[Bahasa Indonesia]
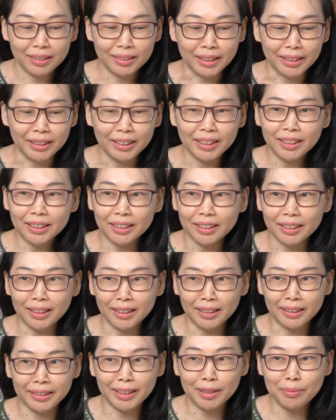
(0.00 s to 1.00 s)
Jadi
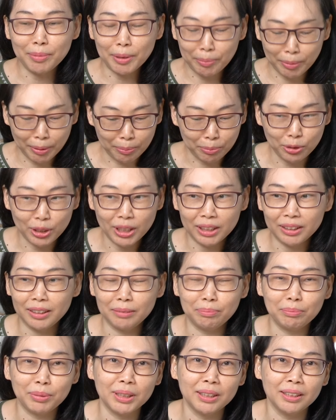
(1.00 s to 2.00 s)
uh, dia memang bukan
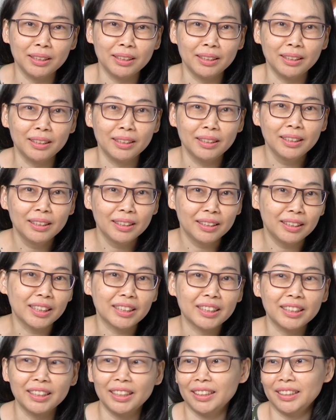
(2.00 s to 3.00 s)
tipe
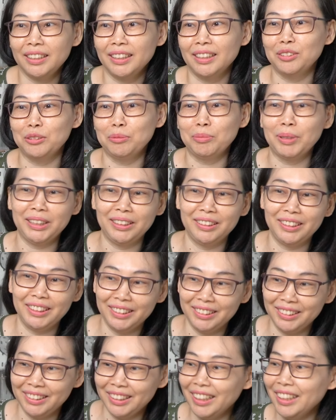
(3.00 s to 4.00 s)
laki-laki yang
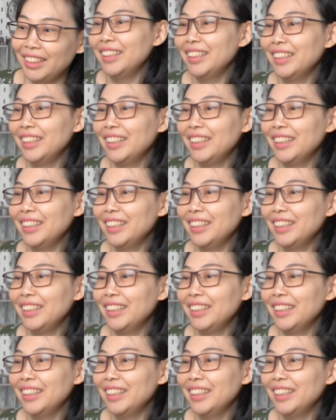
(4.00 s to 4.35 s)
romantis ya.